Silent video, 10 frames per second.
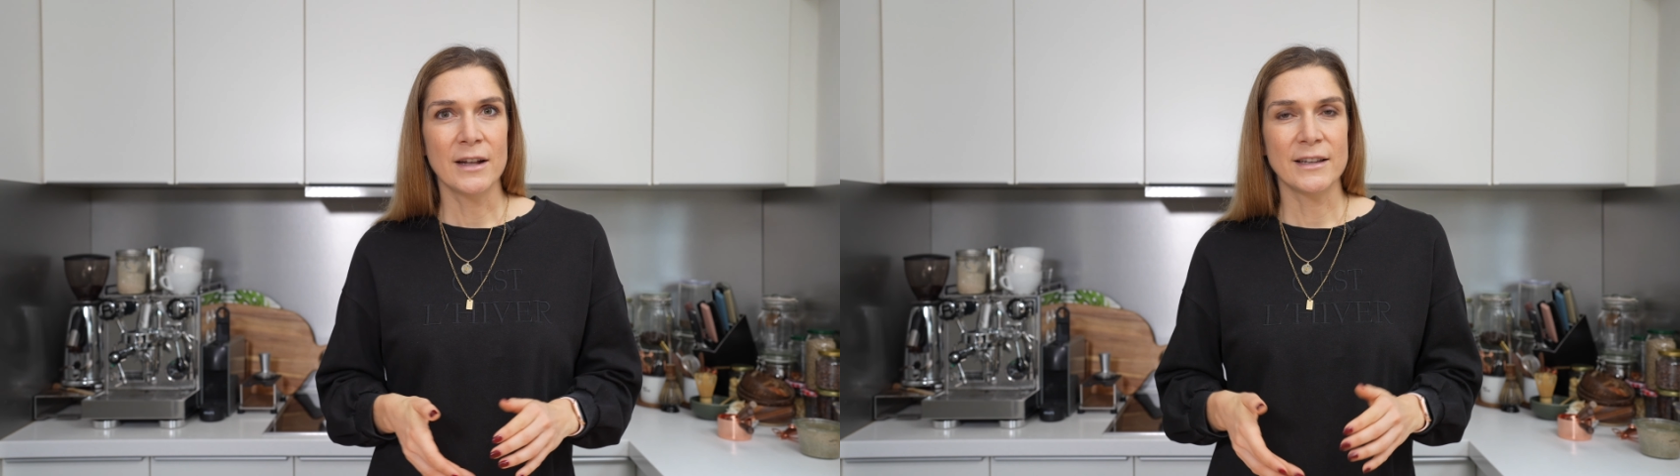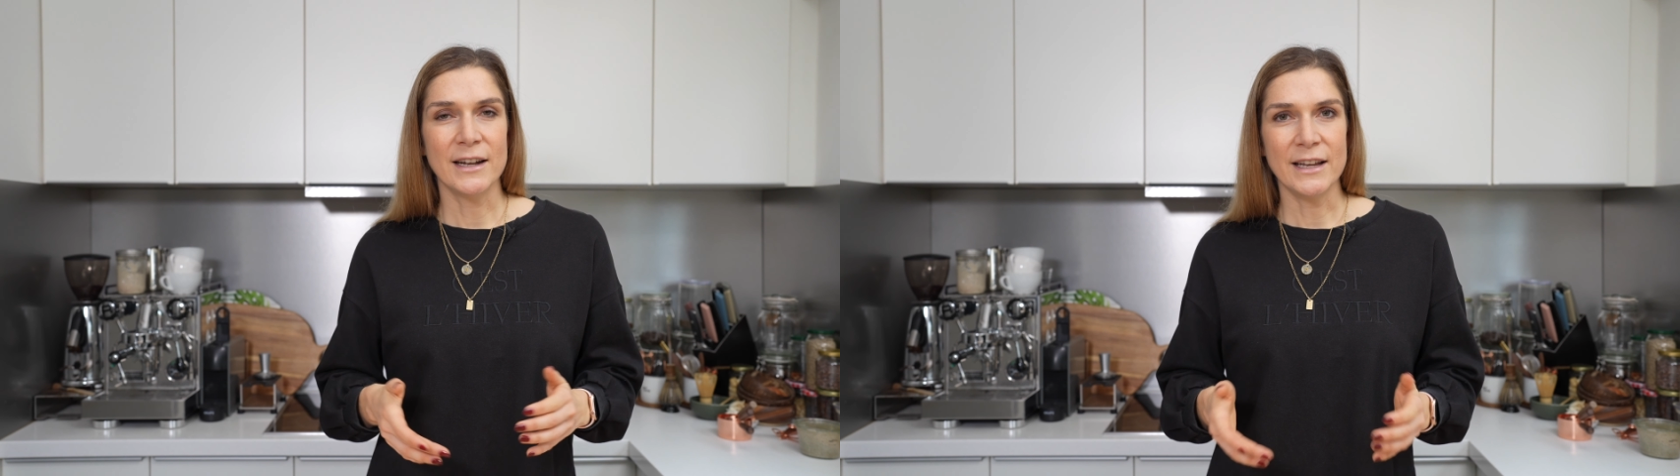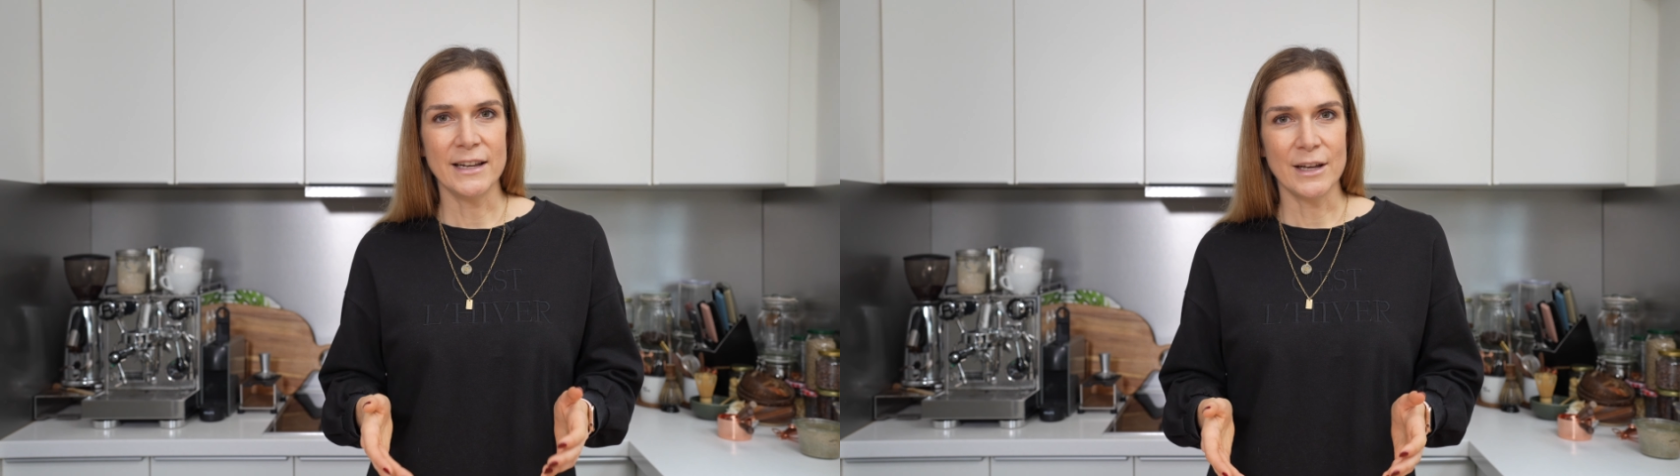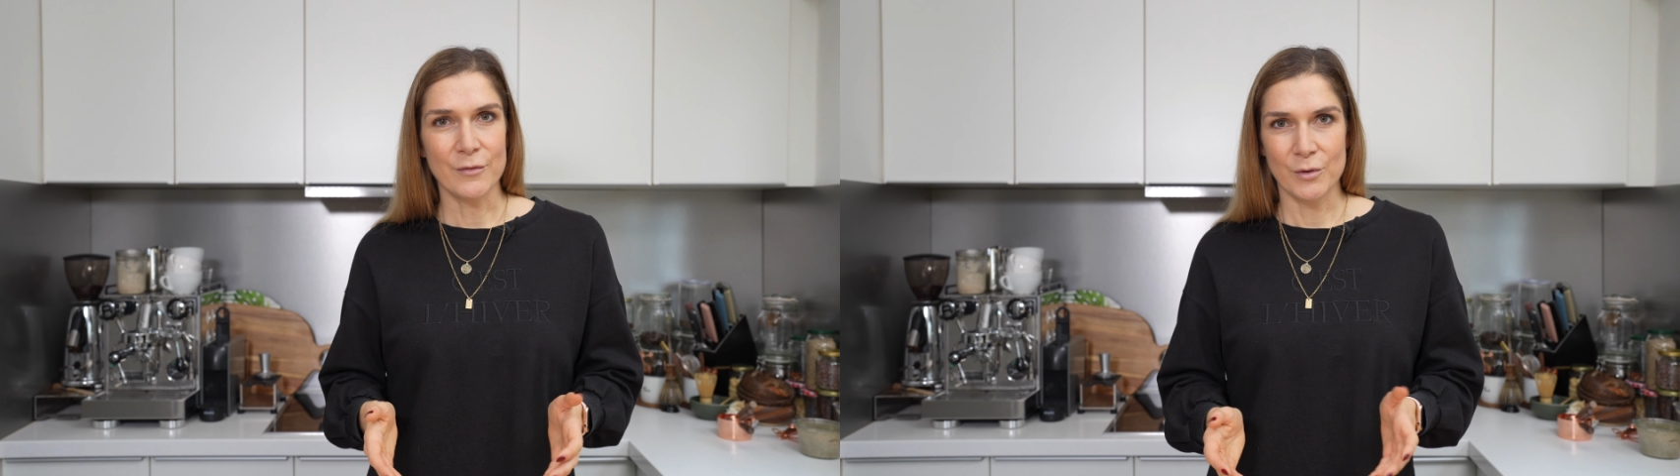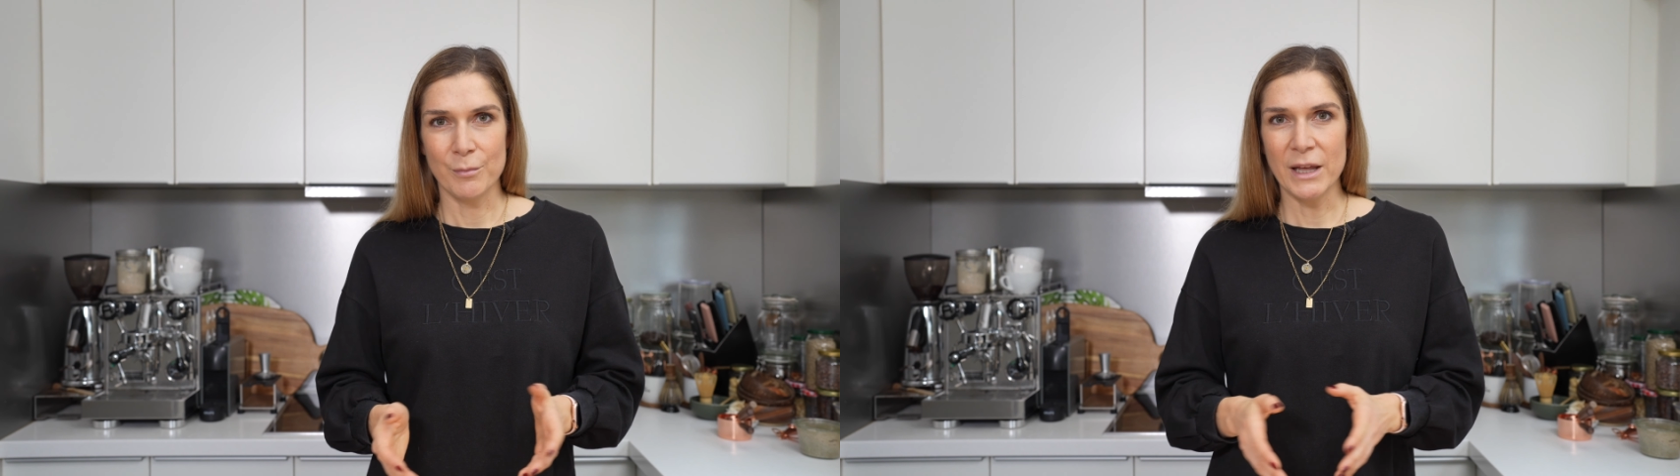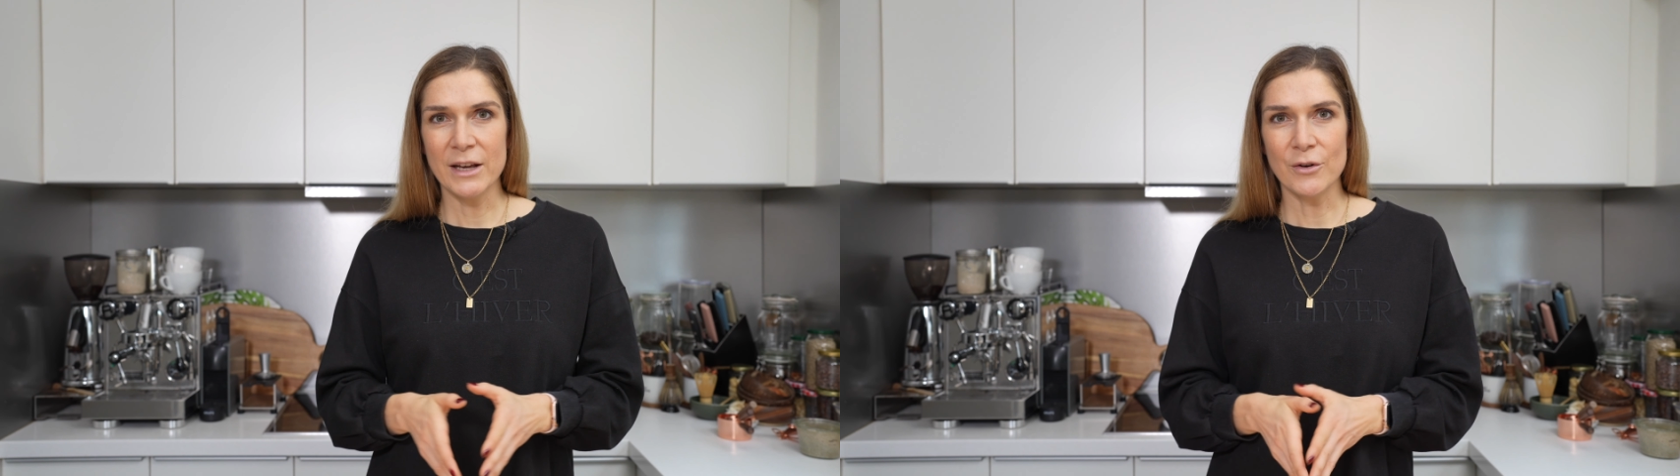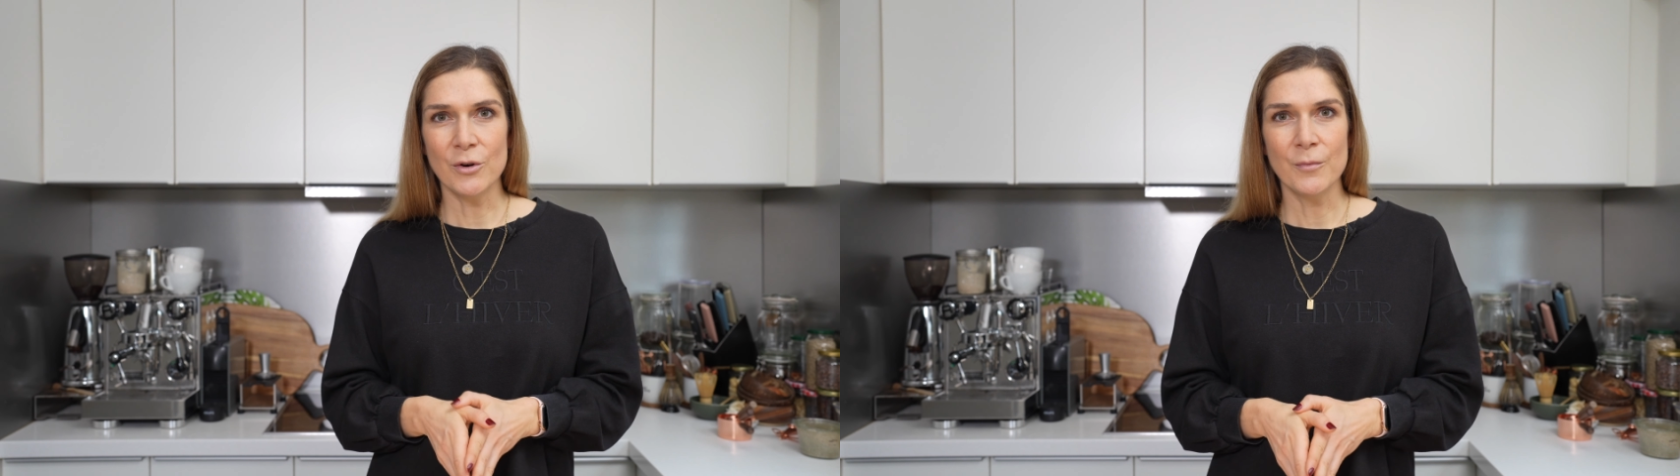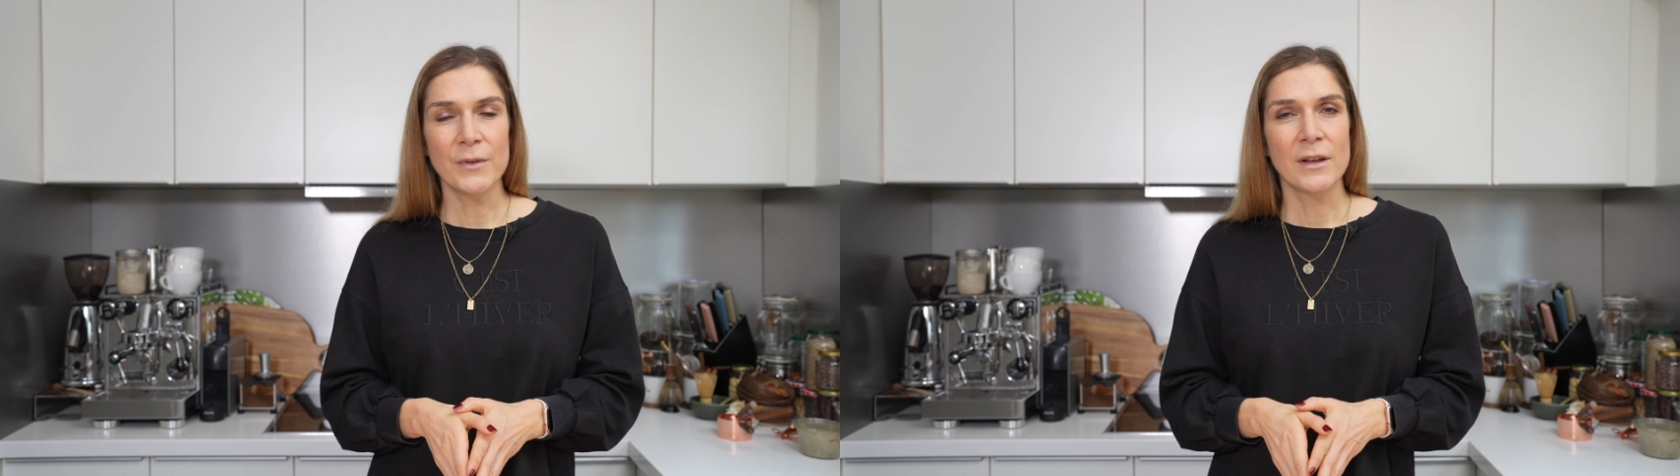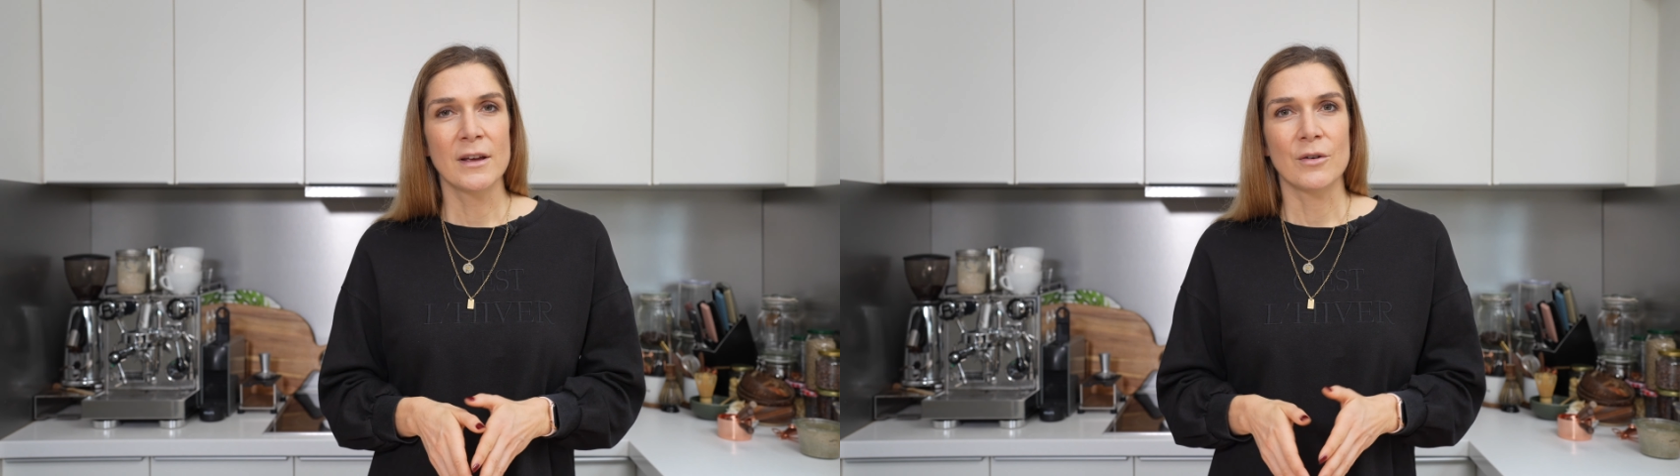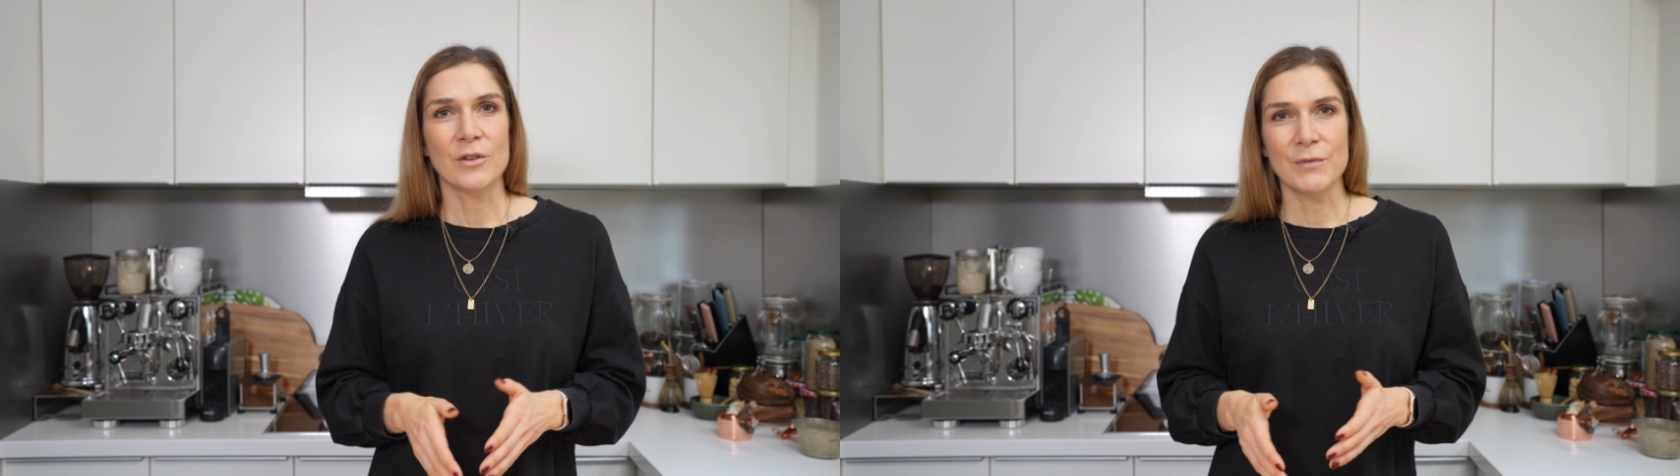der Linie von Migro.
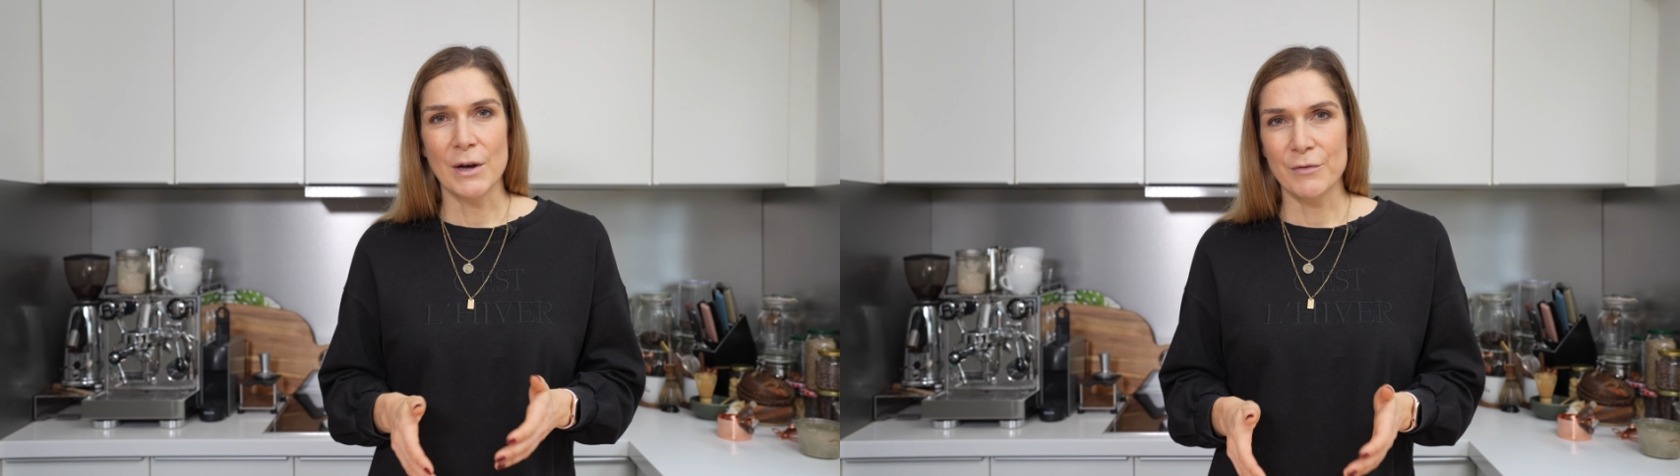Und zwar